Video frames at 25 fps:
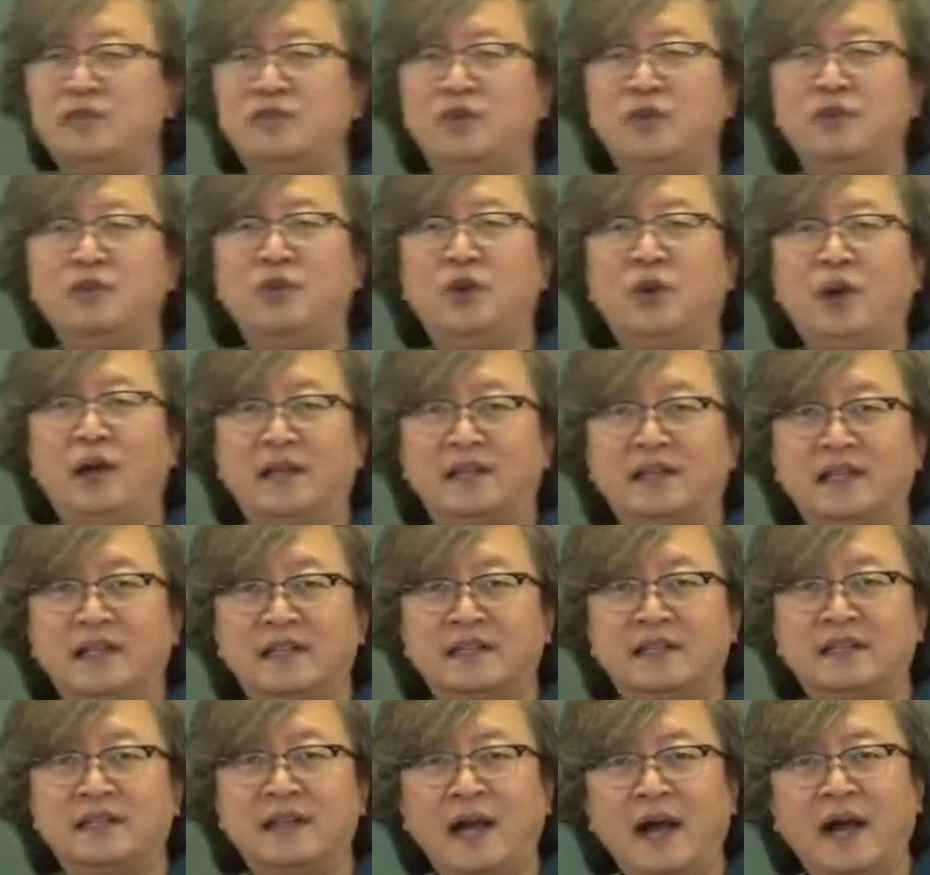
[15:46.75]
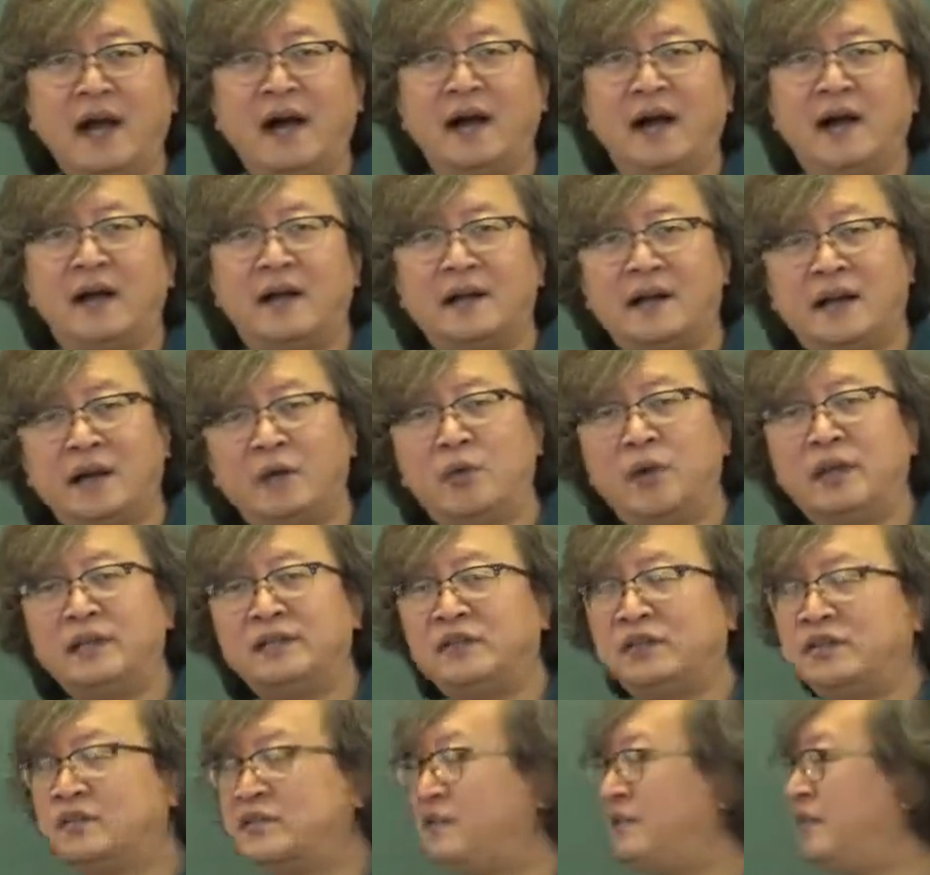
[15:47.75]
종료가 되는가라고
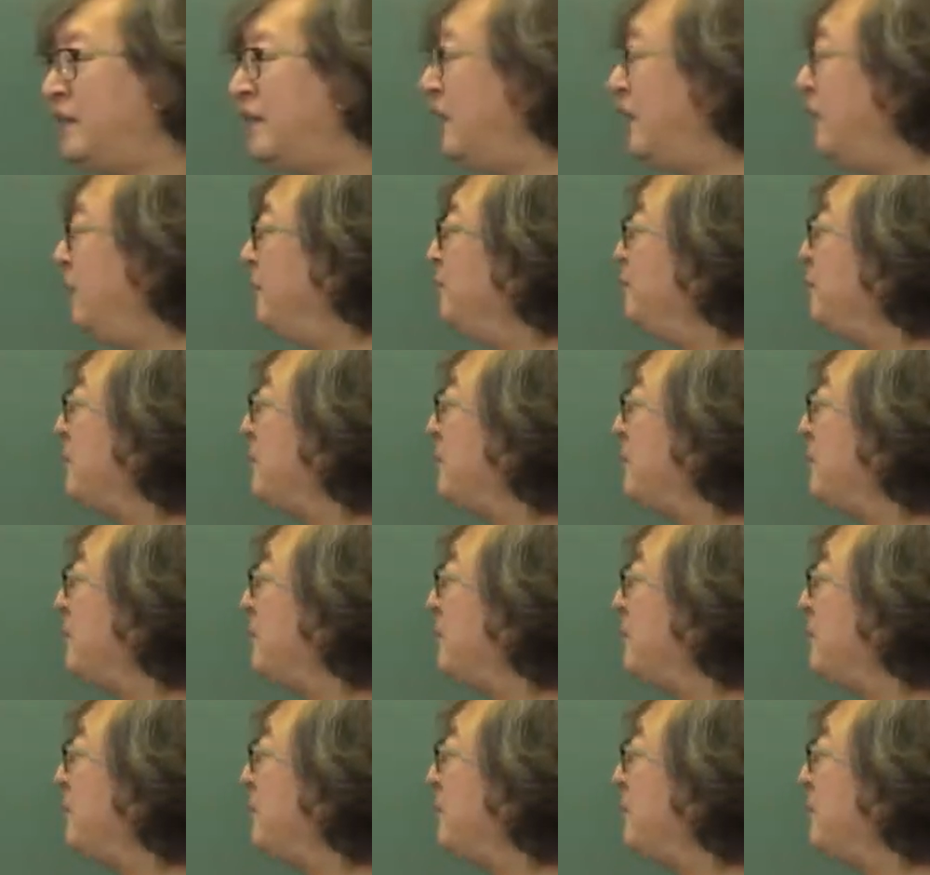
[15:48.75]
하는 것인데